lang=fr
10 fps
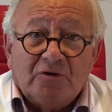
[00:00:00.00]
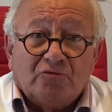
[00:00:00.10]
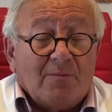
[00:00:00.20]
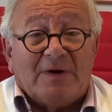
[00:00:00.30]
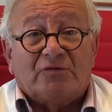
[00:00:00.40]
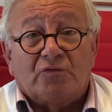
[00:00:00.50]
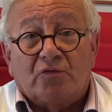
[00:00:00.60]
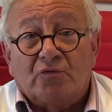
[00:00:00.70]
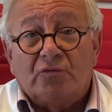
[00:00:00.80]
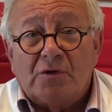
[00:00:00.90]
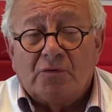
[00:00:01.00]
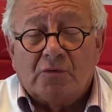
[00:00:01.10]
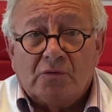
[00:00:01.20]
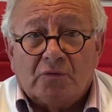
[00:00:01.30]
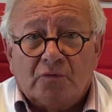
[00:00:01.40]
soit parce que
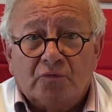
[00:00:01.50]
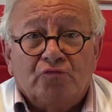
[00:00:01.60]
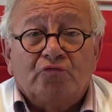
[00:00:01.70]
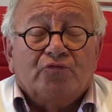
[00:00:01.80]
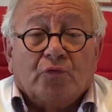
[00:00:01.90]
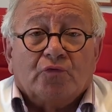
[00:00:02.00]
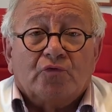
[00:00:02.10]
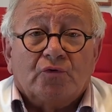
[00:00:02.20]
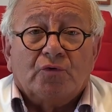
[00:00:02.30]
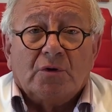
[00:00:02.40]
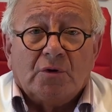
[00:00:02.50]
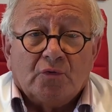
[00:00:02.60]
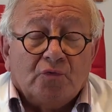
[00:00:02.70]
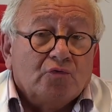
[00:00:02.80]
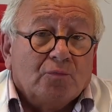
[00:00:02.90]
nous souffrons de
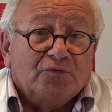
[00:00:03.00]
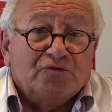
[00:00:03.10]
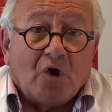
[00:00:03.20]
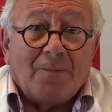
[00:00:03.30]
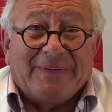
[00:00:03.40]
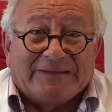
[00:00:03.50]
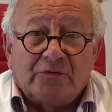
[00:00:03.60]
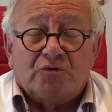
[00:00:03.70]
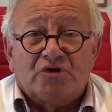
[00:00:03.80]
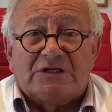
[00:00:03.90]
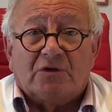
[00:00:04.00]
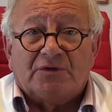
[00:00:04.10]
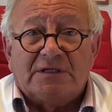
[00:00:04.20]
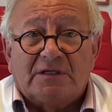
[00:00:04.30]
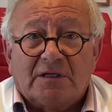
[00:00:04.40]
une ou plusieurs pathologies
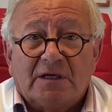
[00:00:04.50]
chroniques.